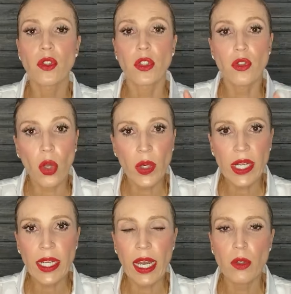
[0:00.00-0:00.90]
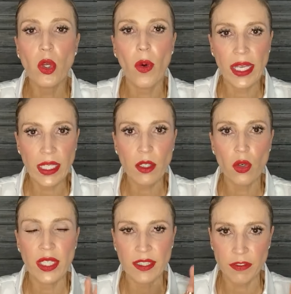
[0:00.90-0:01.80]
Entonces todo el recaudo va a ir
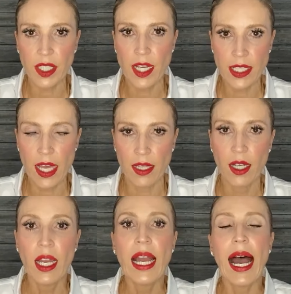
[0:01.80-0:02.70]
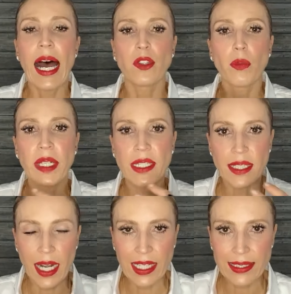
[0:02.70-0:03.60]
con esa finalidad, a
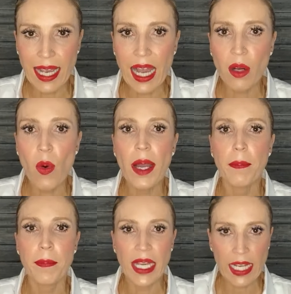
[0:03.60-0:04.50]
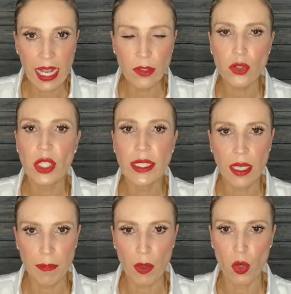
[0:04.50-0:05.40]
suministrarles agua, mercados y
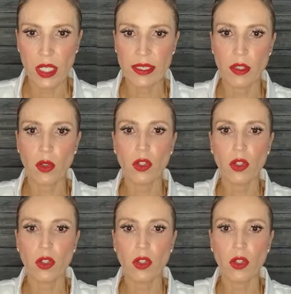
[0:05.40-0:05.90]
tapabocas.